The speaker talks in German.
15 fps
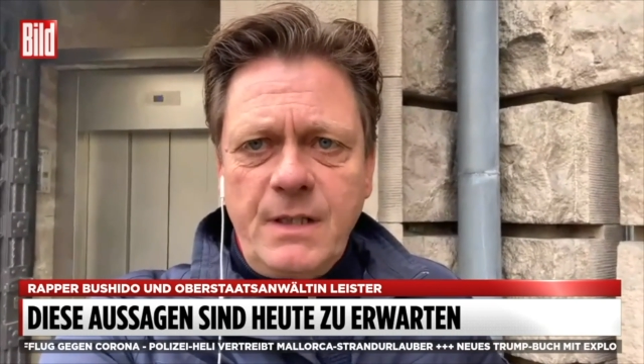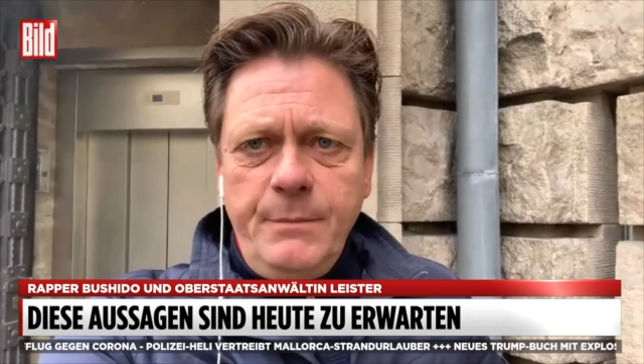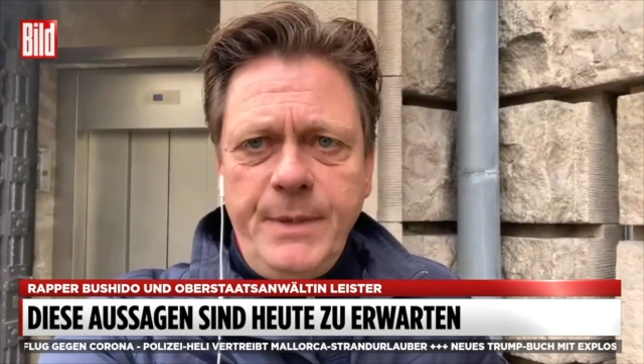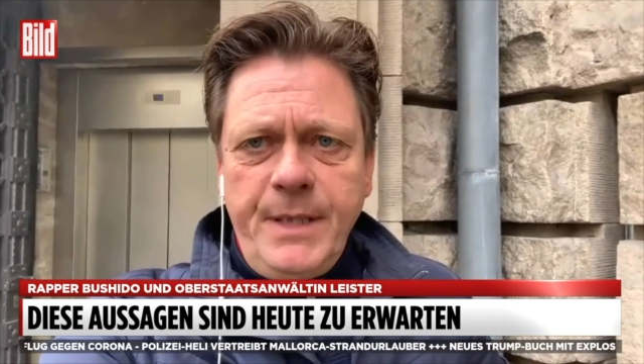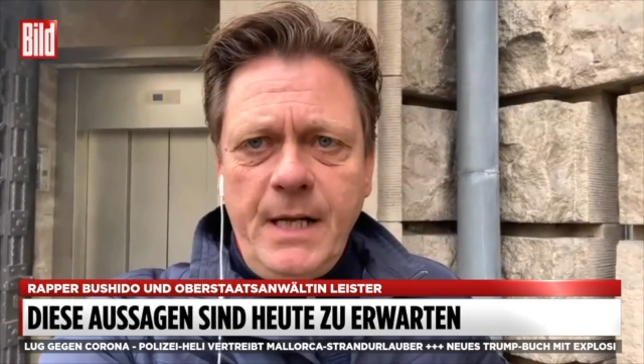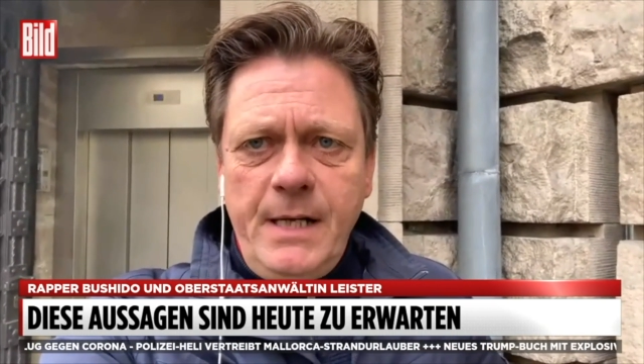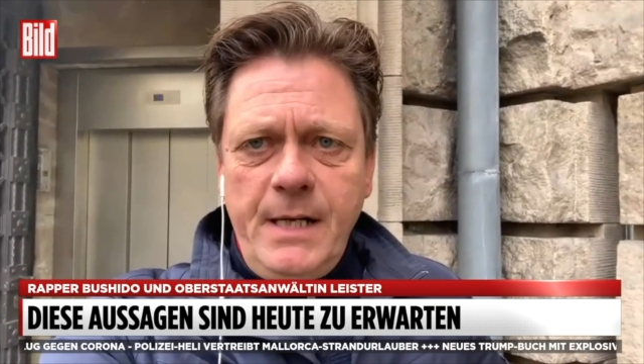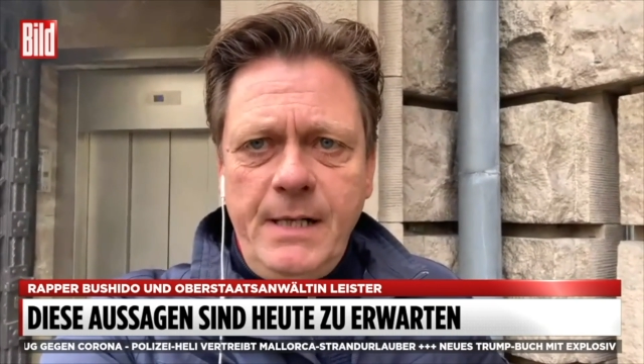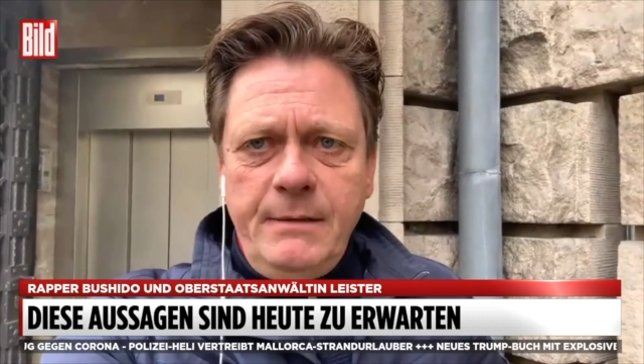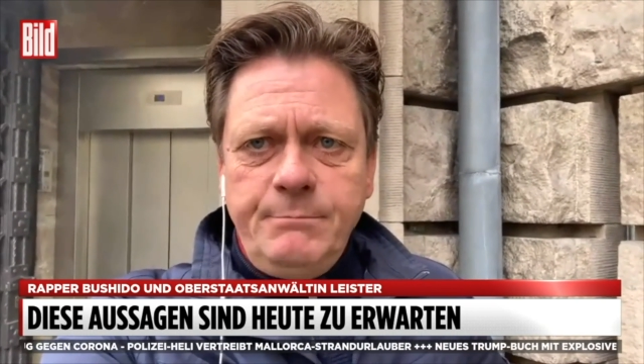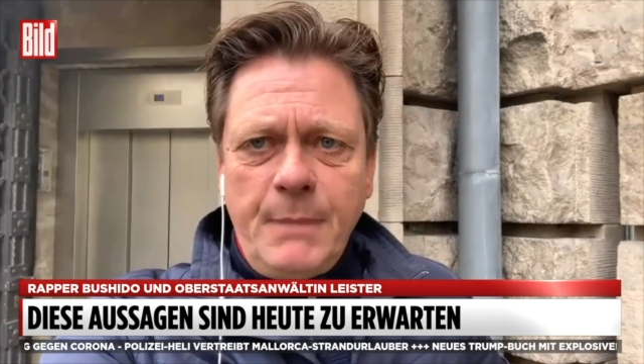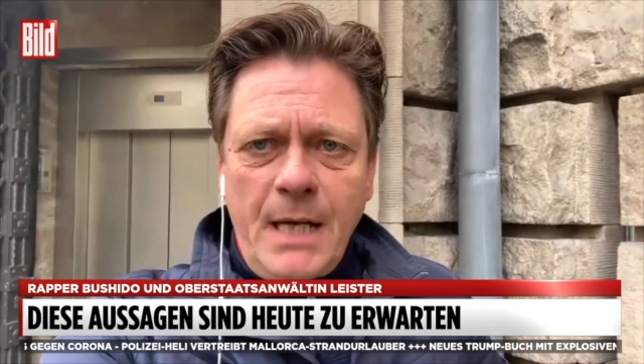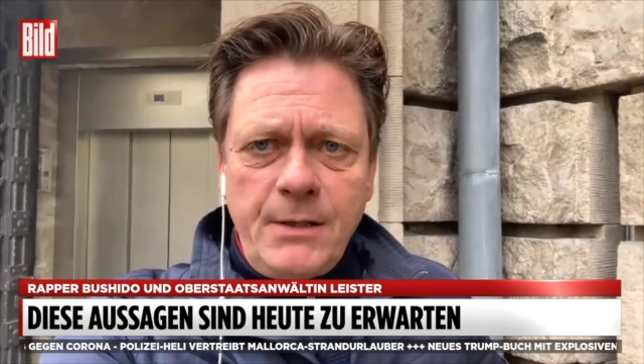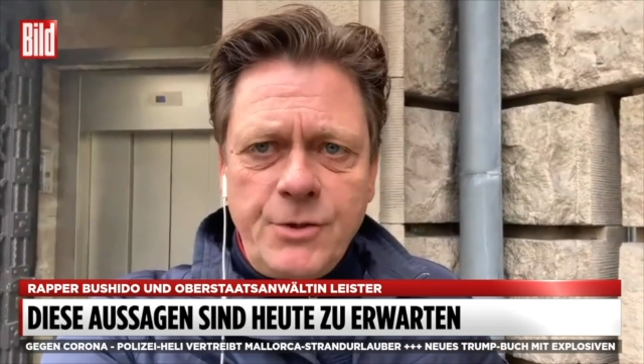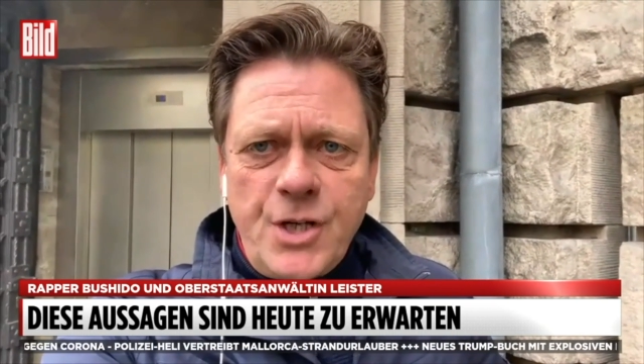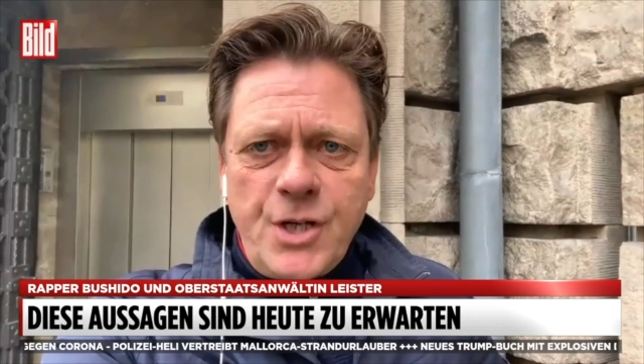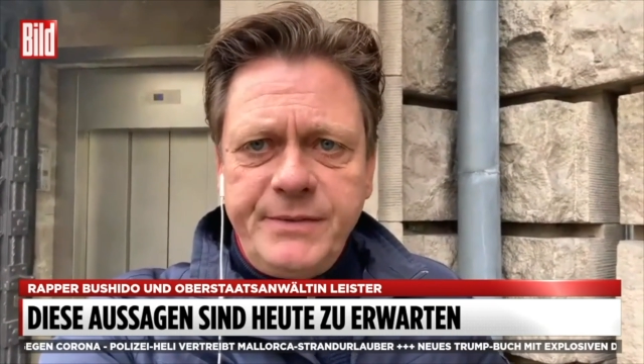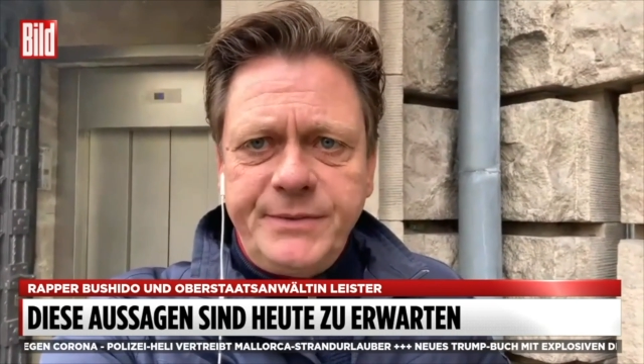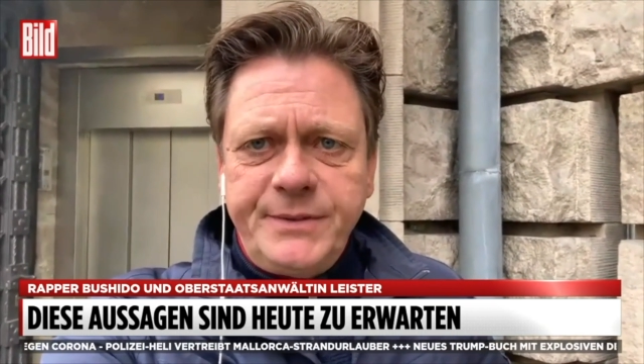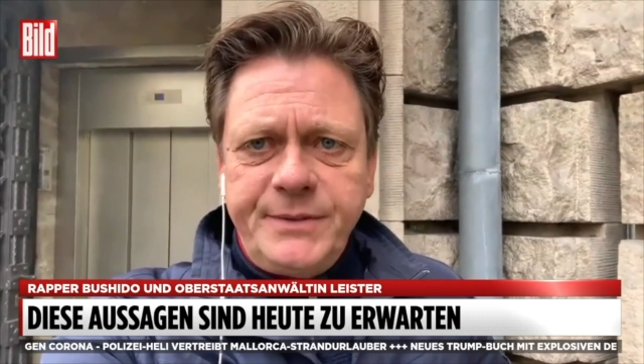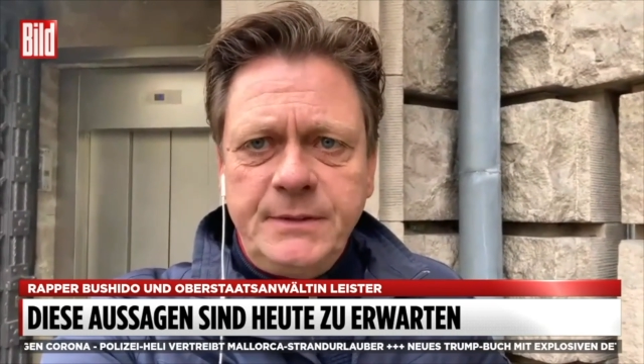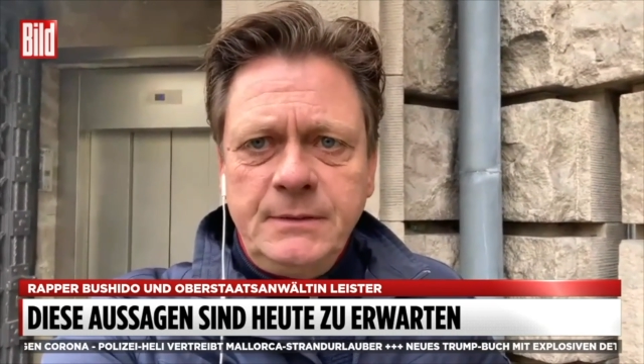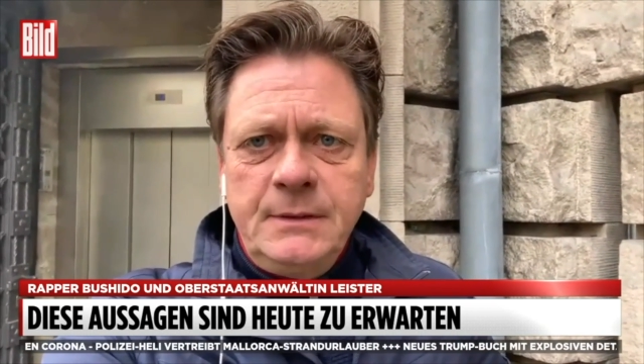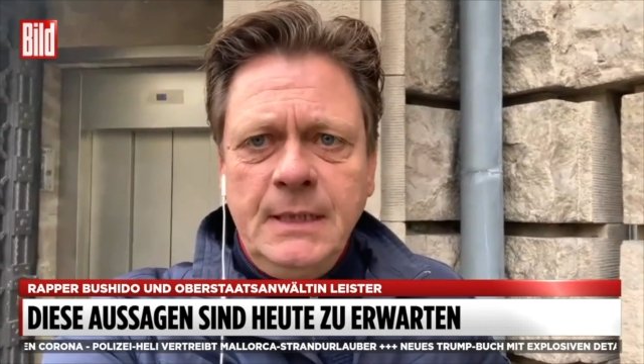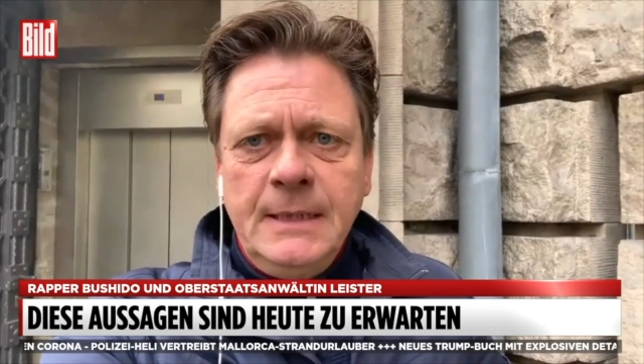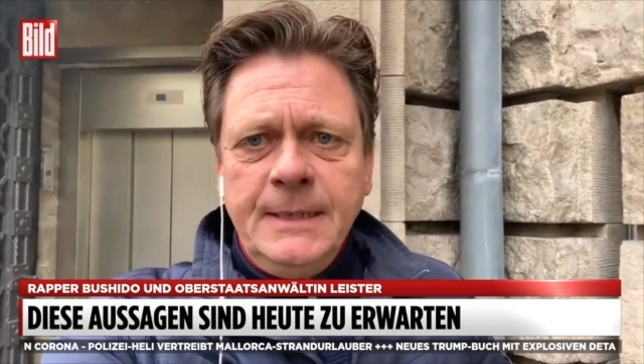kriminellen Machenschaften,